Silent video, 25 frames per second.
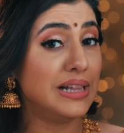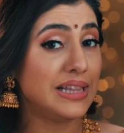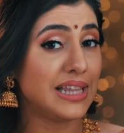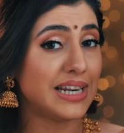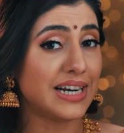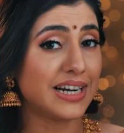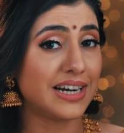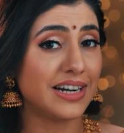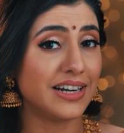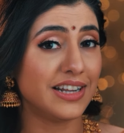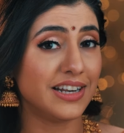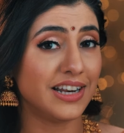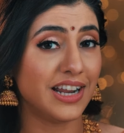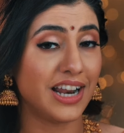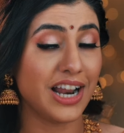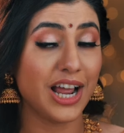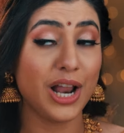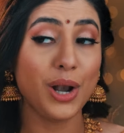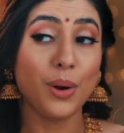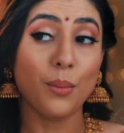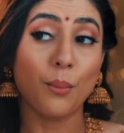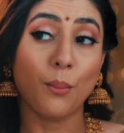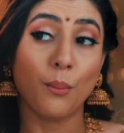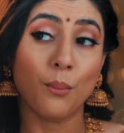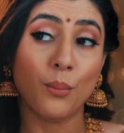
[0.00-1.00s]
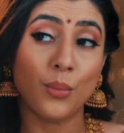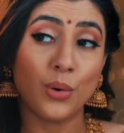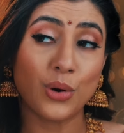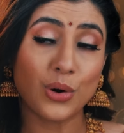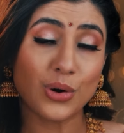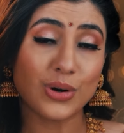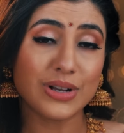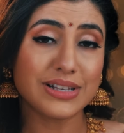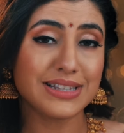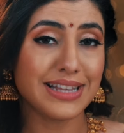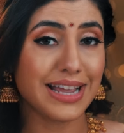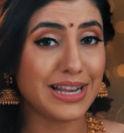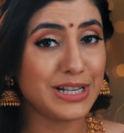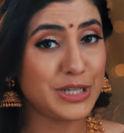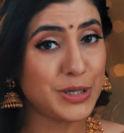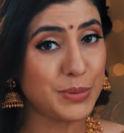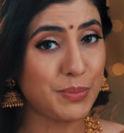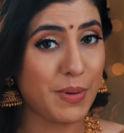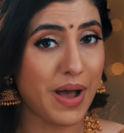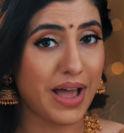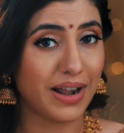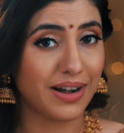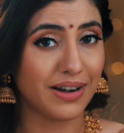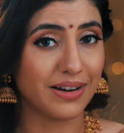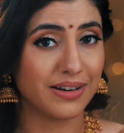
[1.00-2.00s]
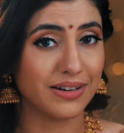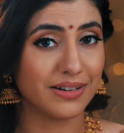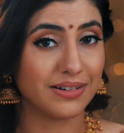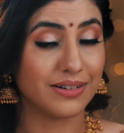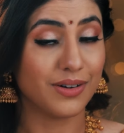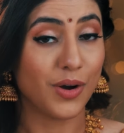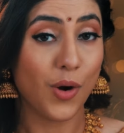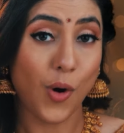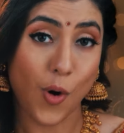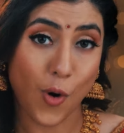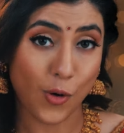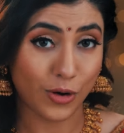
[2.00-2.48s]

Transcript: மந்த்ரா கடலை எண்ணெயில முறுக்கு செஞ்சு பாருங்க